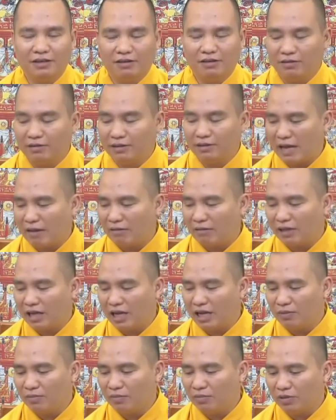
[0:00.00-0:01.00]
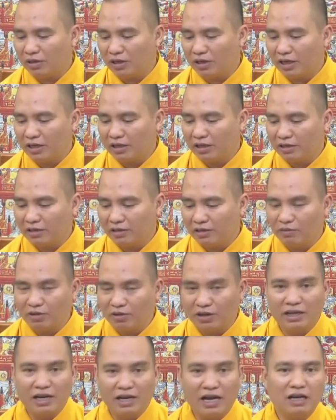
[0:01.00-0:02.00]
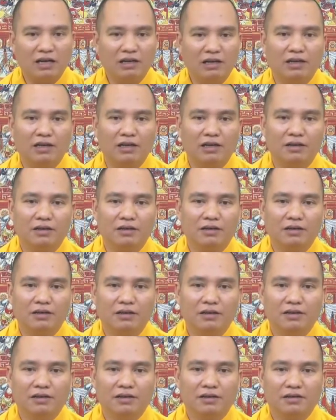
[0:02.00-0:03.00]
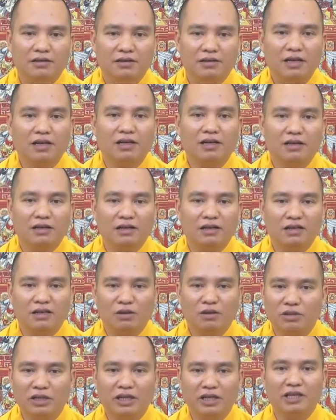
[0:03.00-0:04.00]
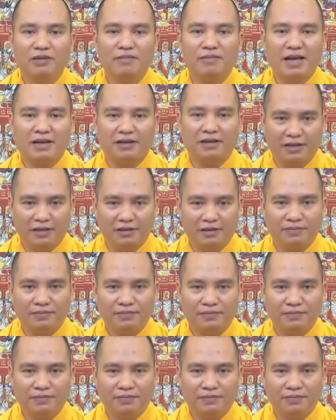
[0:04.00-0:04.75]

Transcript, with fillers: nó tạo thành một cái gì một cái năng lượng rất là lớn không thể nghĩ bàn được